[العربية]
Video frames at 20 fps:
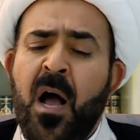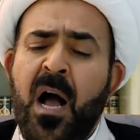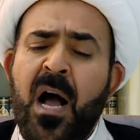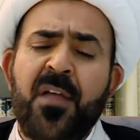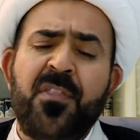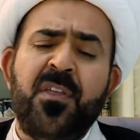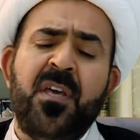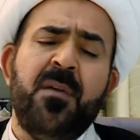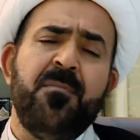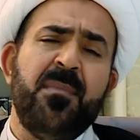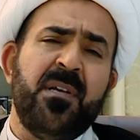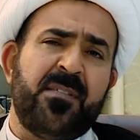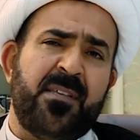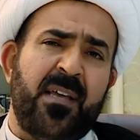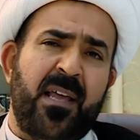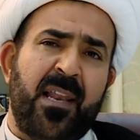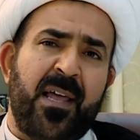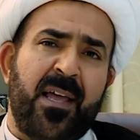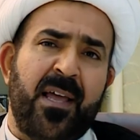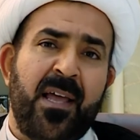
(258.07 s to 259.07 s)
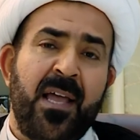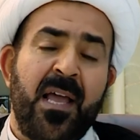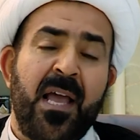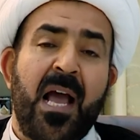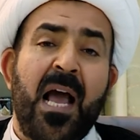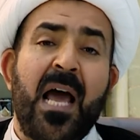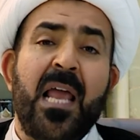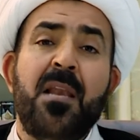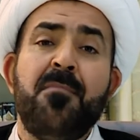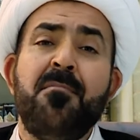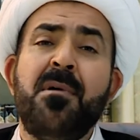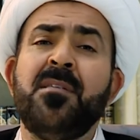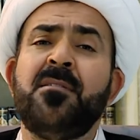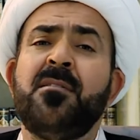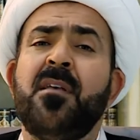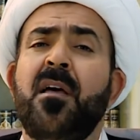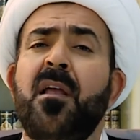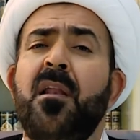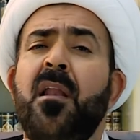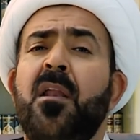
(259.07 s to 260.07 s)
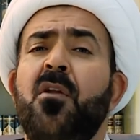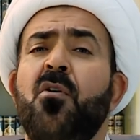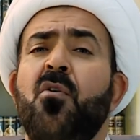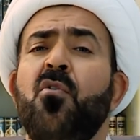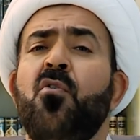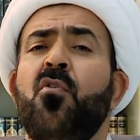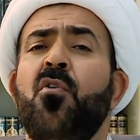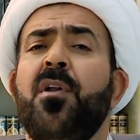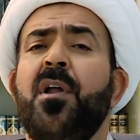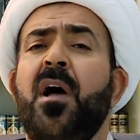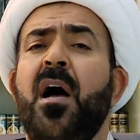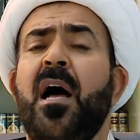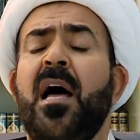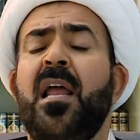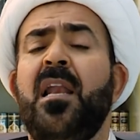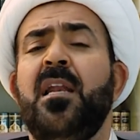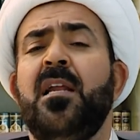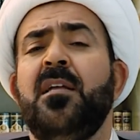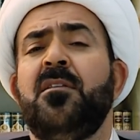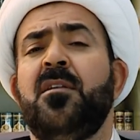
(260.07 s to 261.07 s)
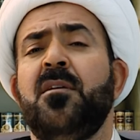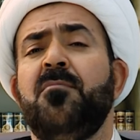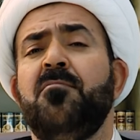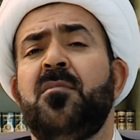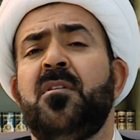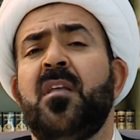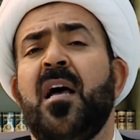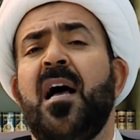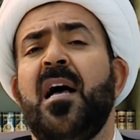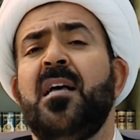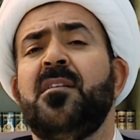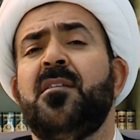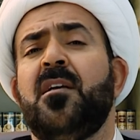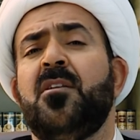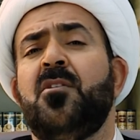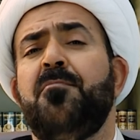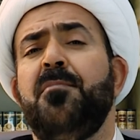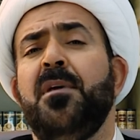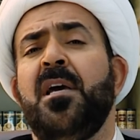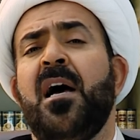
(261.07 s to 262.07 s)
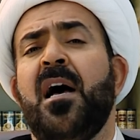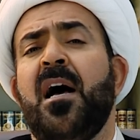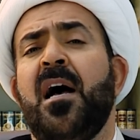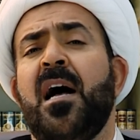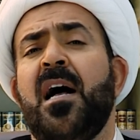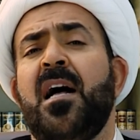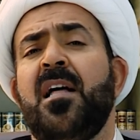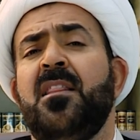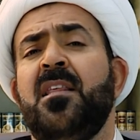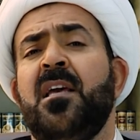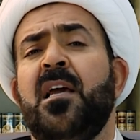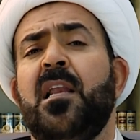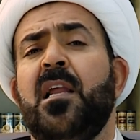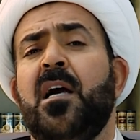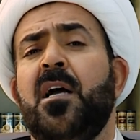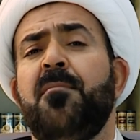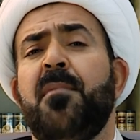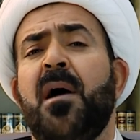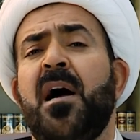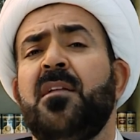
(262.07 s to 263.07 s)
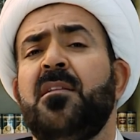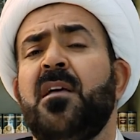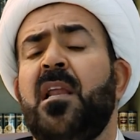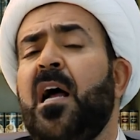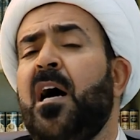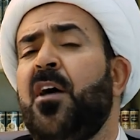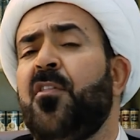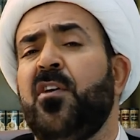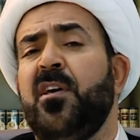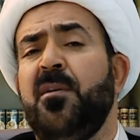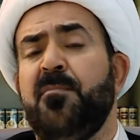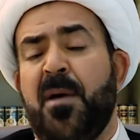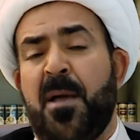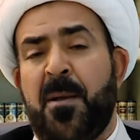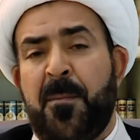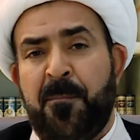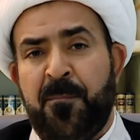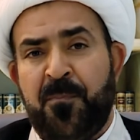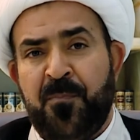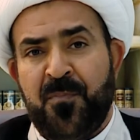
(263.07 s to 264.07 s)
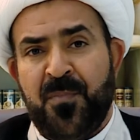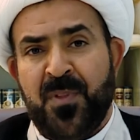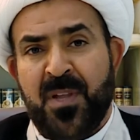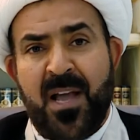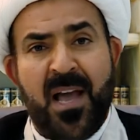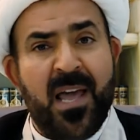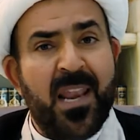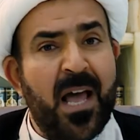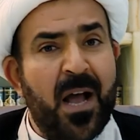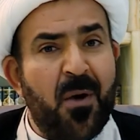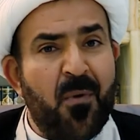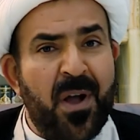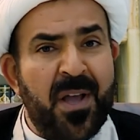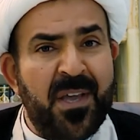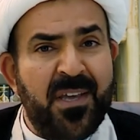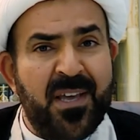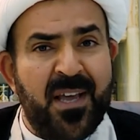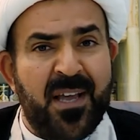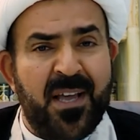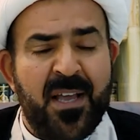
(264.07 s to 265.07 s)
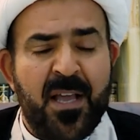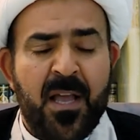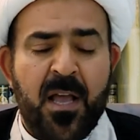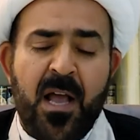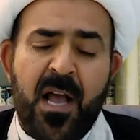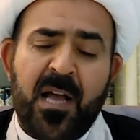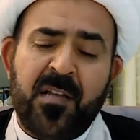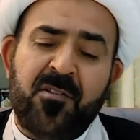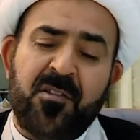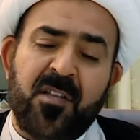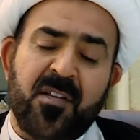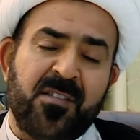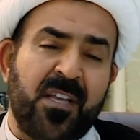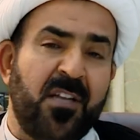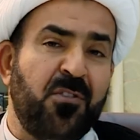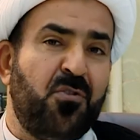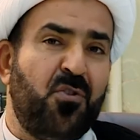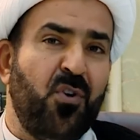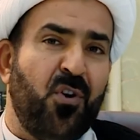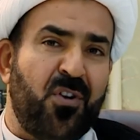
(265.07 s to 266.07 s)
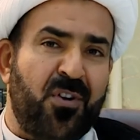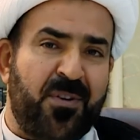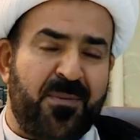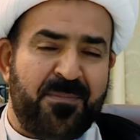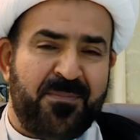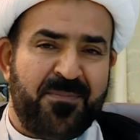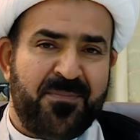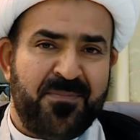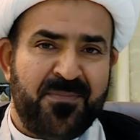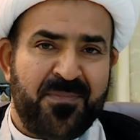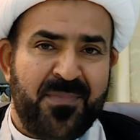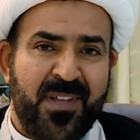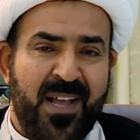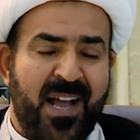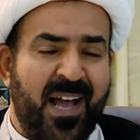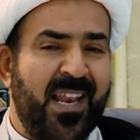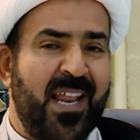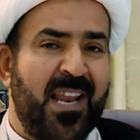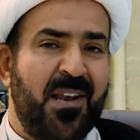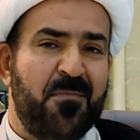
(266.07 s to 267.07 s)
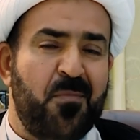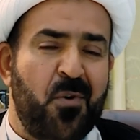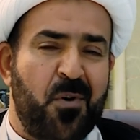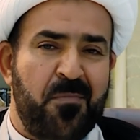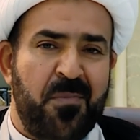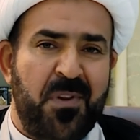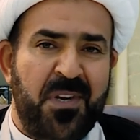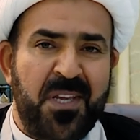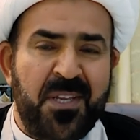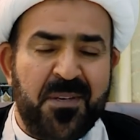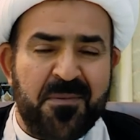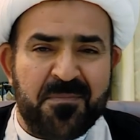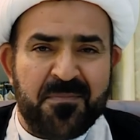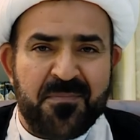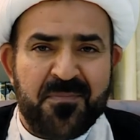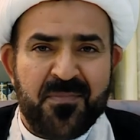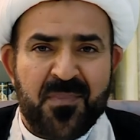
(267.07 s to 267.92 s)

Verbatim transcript: هذه مساله. المساله الاخرى التي امتازت بها هذه العباده العظيمه الا وهي التصدق على المؤمنين.